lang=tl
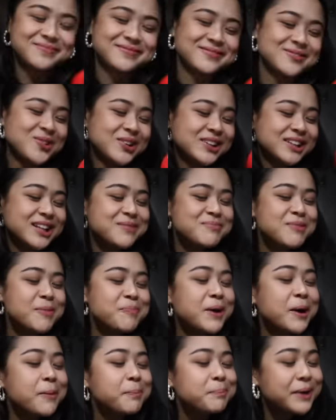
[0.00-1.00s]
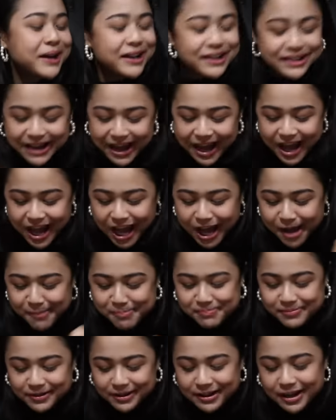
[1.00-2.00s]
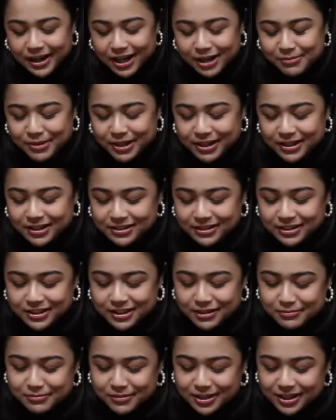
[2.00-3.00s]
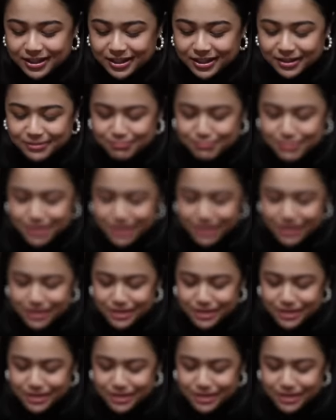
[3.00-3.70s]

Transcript: Huwag nang mapagpanggap! Magkakamay ka din naman, B!